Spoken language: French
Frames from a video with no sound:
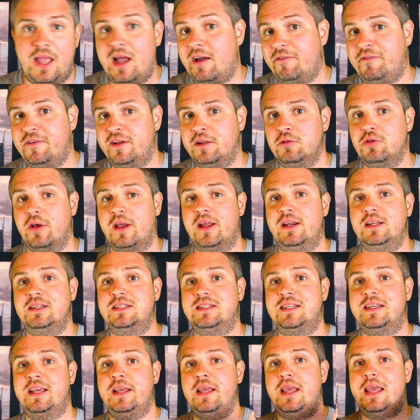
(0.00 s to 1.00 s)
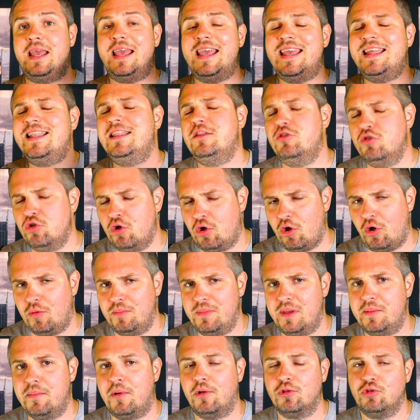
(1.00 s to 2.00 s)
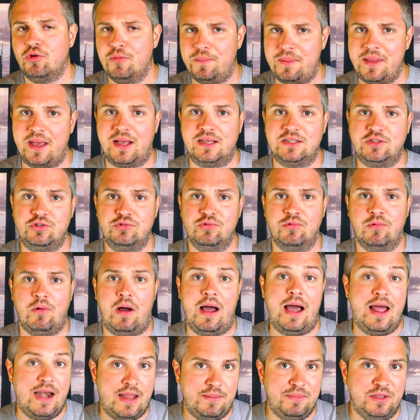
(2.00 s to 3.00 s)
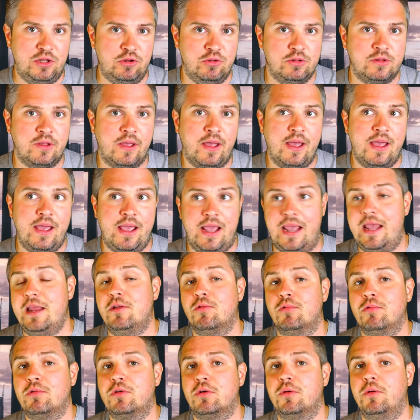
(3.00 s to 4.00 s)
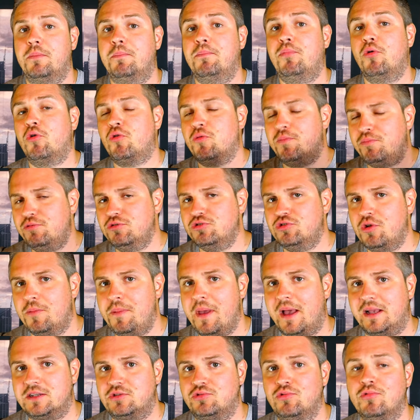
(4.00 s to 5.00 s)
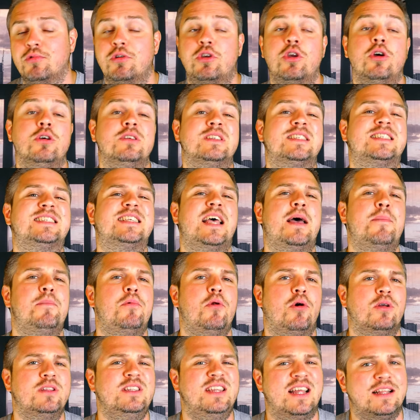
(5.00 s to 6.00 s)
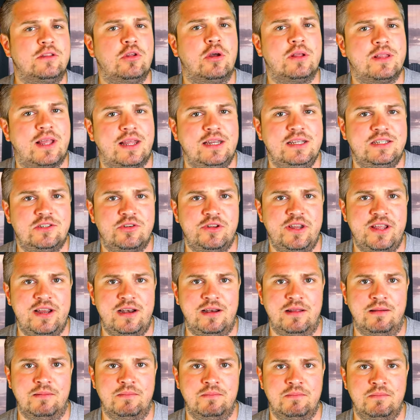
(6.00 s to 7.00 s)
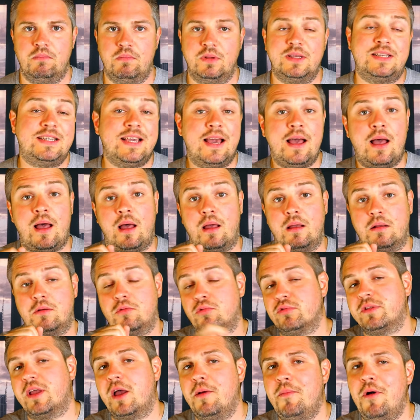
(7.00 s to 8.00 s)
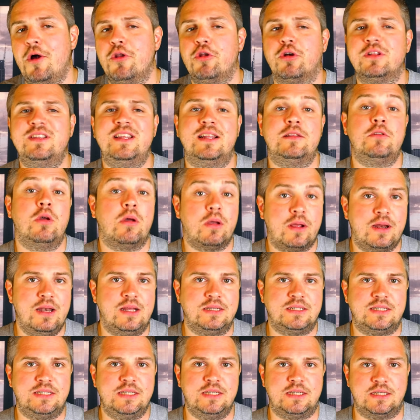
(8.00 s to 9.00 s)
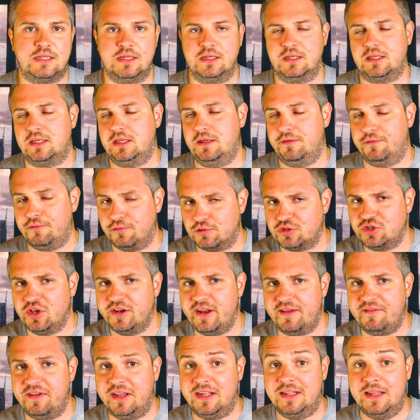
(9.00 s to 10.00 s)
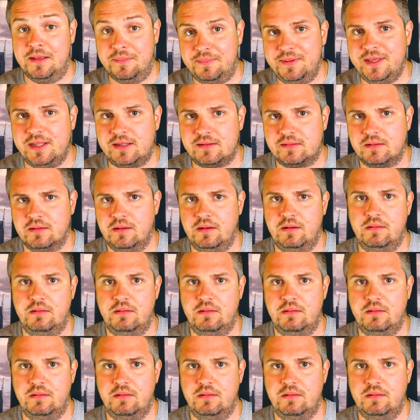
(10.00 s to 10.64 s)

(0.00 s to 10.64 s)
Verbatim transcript: afin de réaliser énormément d'opérations à la minute et donc beaucoup plus d'opérations qu'un simple ordinateur traditionnel. Car, contrairement à un ordinateur classique qui fonctionne avec des bits,